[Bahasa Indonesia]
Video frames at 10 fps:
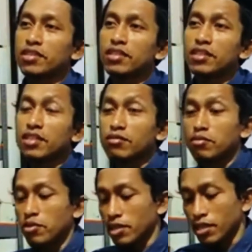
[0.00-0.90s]

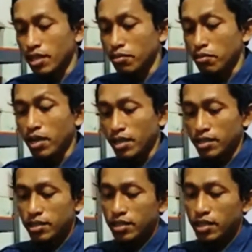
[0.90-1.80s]
fasilitas membuat kita
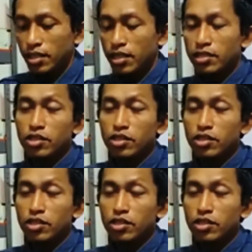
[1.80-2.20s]
malas